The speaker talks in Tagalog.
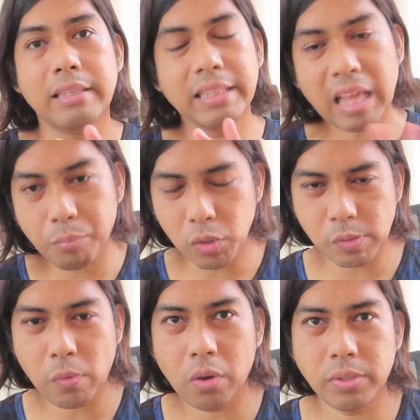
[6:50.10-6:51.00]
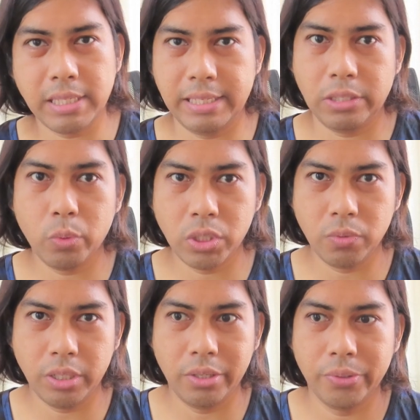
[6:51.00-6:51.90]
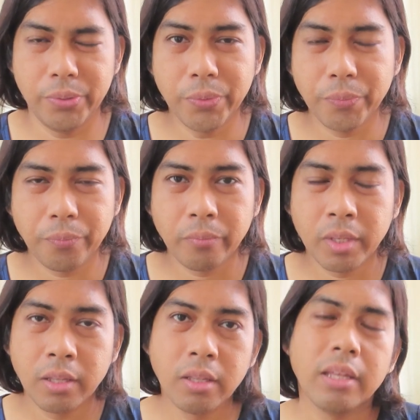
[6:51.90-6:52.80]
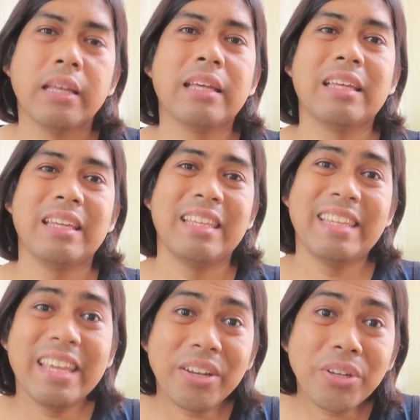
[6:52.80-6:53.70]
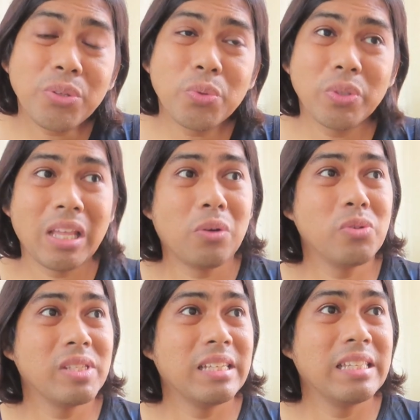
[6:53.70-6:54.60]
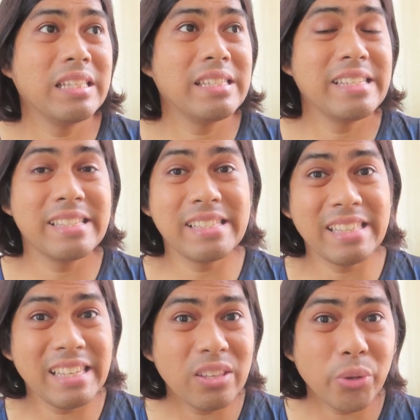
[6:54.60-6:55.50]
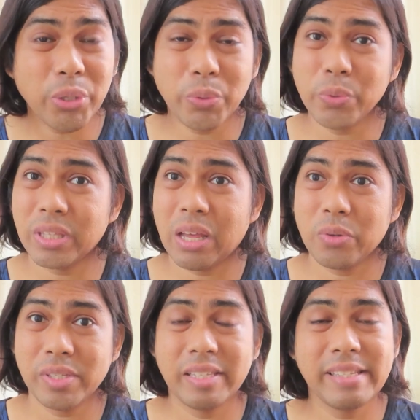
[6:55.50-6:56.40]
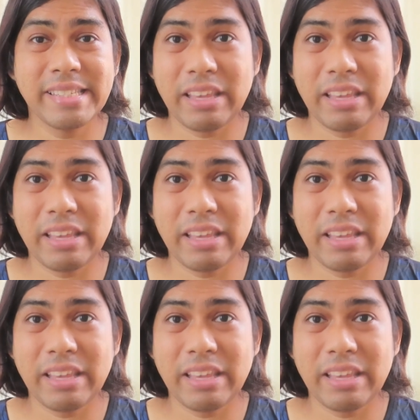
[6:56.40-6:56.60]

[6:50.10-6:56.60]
Natapos po ako sa sitwasyong iyon. Year 2016 or 2017,